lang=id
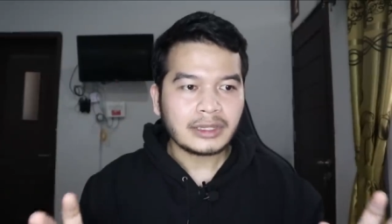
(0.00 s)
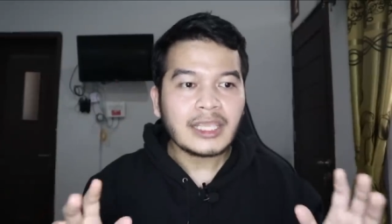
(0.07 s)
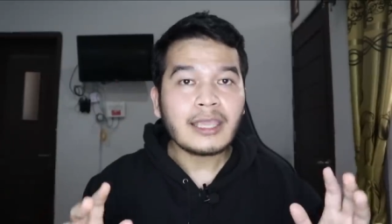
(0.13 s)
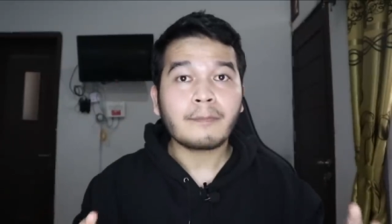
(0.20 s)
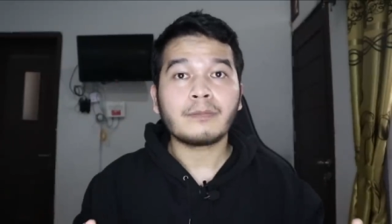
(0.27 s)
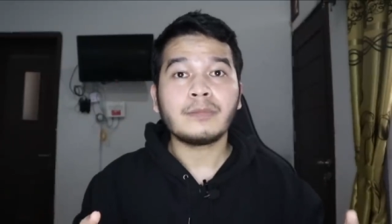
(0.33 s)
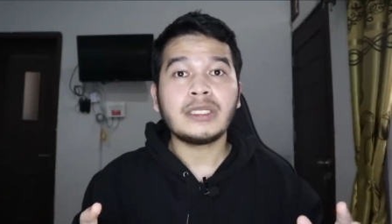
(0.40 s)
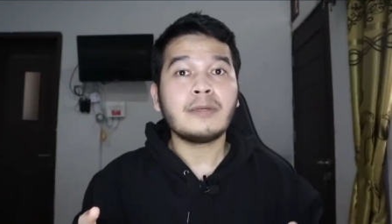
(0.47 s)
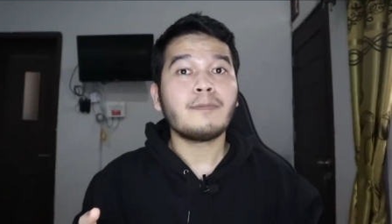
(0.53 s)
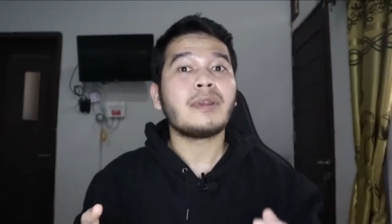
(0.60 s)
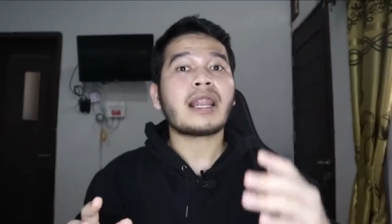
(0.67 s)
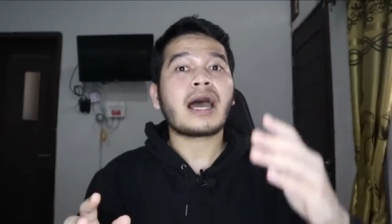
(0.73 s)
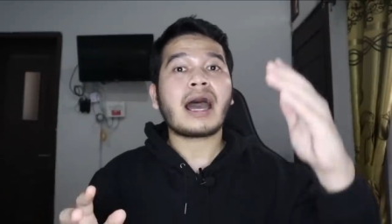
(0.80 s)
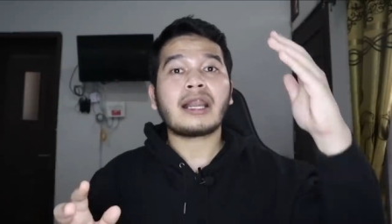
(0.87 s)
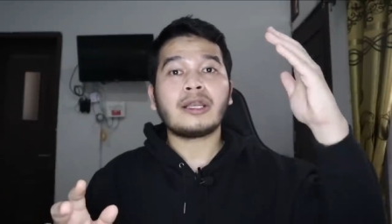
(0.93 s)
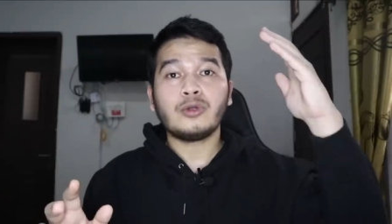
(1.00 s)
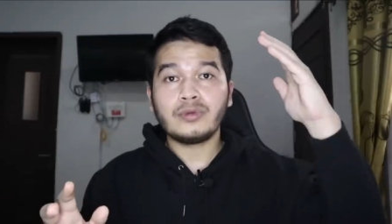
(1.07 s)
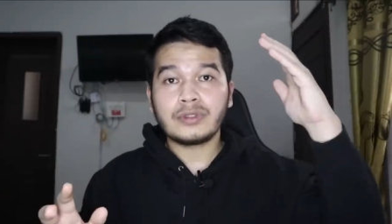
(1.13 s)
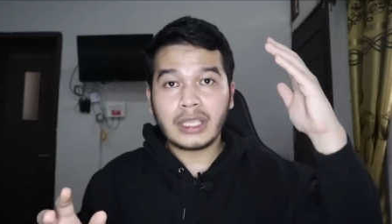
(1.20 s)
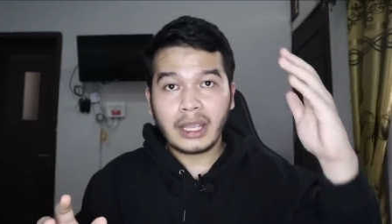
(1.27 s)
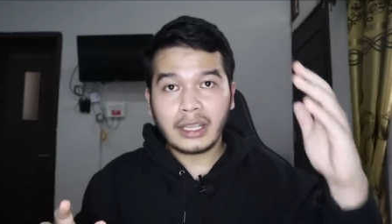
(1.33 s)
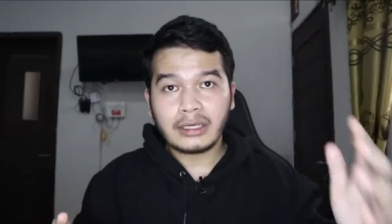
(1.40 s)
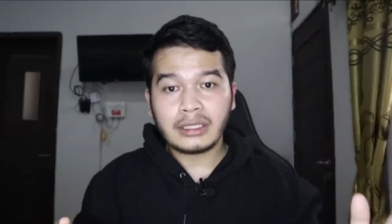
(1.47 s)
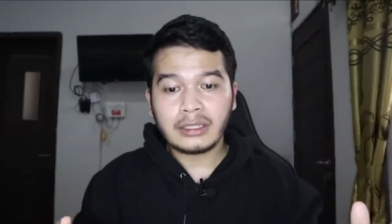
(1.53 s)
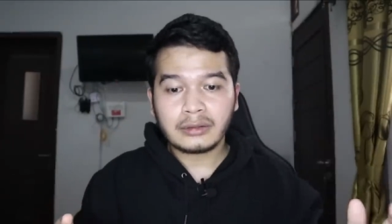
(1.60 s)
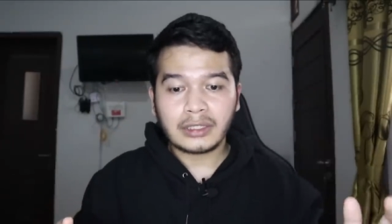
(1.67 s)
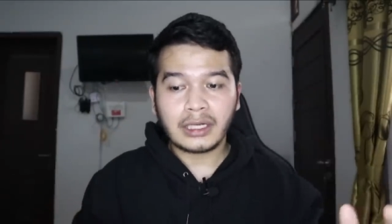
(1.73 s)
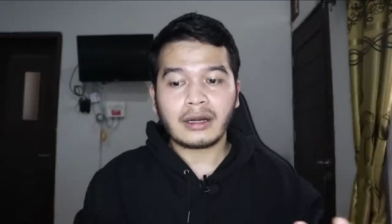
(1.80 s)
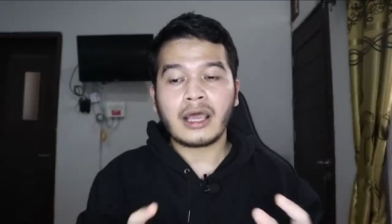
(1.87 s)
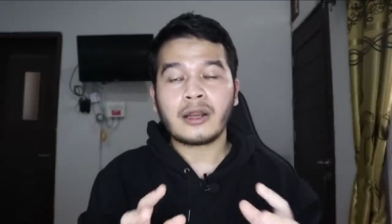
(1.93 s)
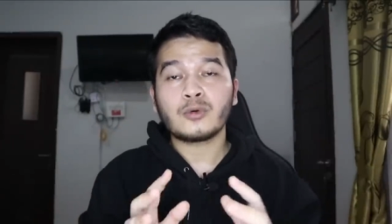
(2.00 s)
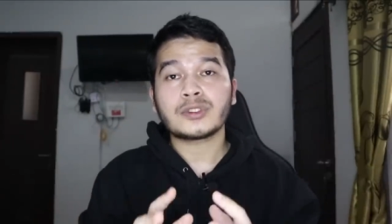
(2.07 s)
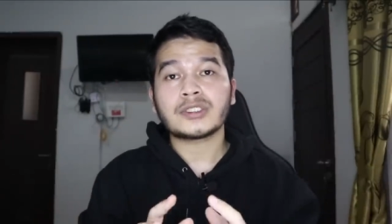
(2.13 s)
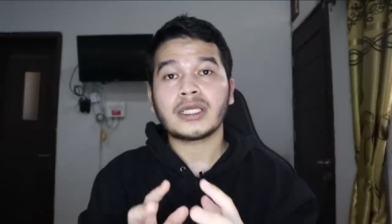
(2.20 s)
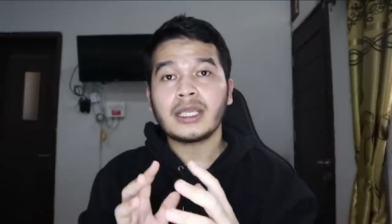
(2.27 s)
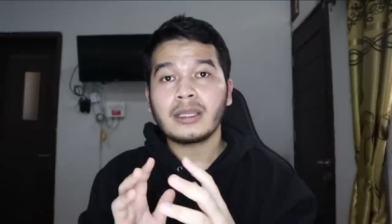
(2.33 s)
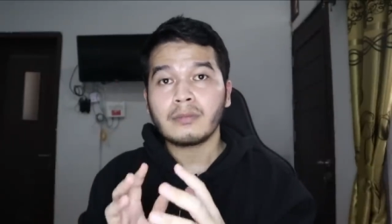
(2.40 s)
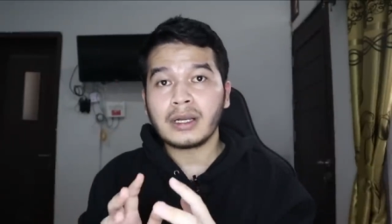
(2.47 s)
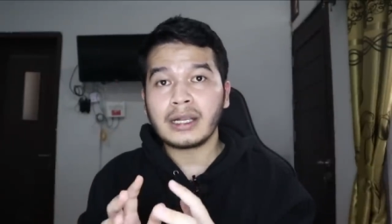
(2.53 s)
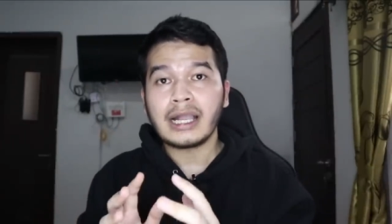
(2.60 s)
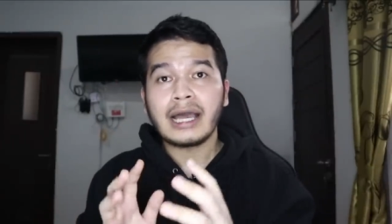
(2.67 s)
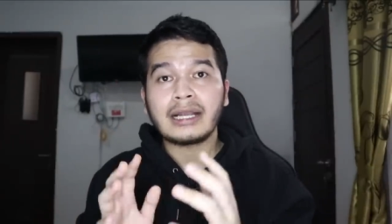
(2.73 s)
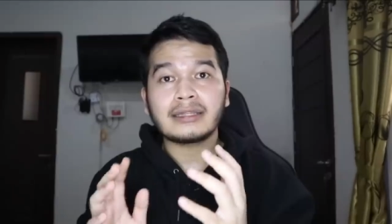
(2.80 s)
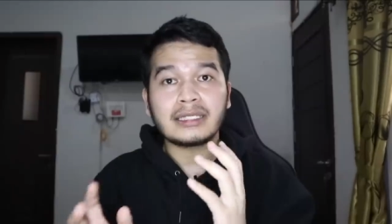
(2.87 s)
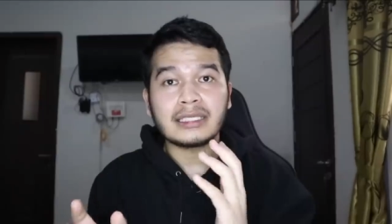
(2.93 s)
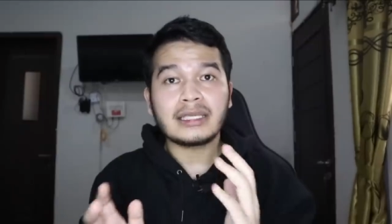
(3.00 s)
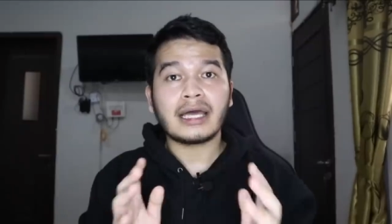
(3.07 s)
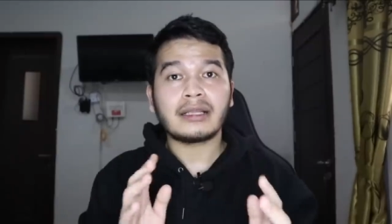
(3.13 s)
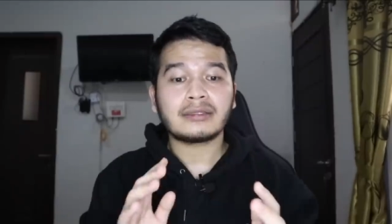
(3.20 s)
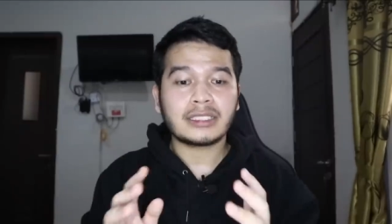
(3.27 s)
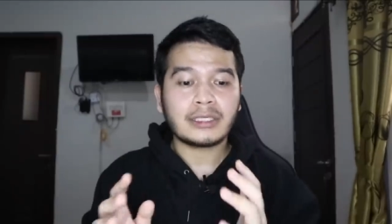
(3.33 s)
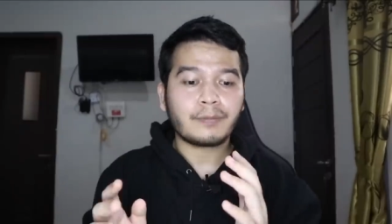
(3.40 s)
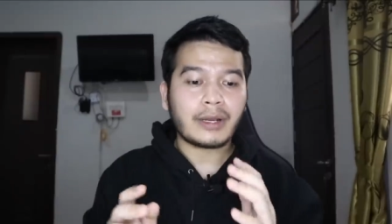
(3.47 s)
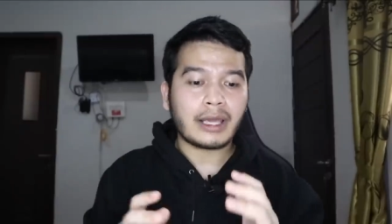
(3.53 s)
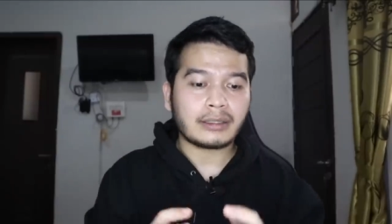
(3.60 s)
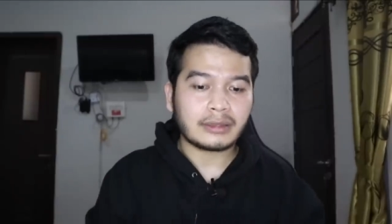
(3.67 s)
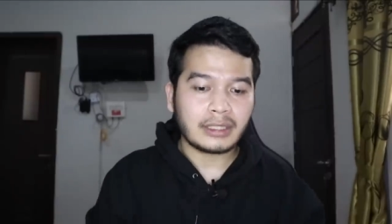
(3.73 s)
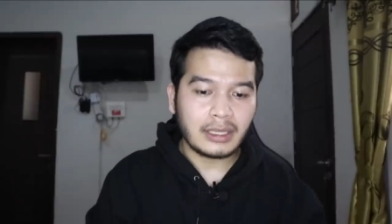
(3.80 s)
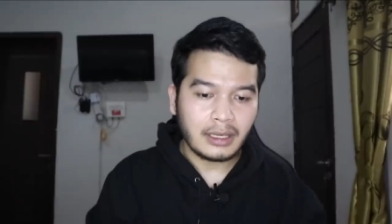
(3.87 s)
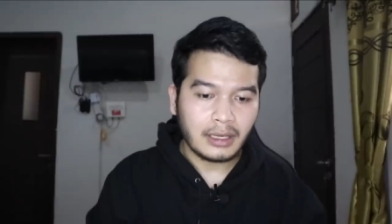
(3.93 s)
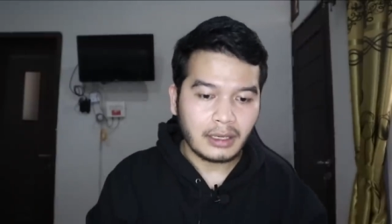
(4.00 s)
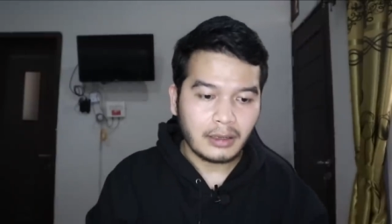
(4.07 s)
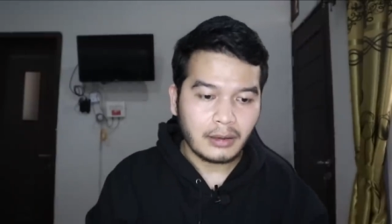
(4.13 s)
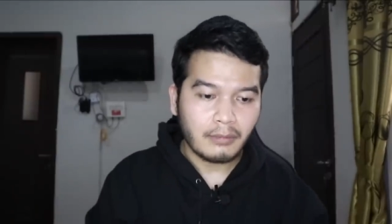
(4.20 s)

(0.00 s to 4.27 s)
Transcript: tim di belahan dunia ini terlalu sering mengganti-ganti pelatih,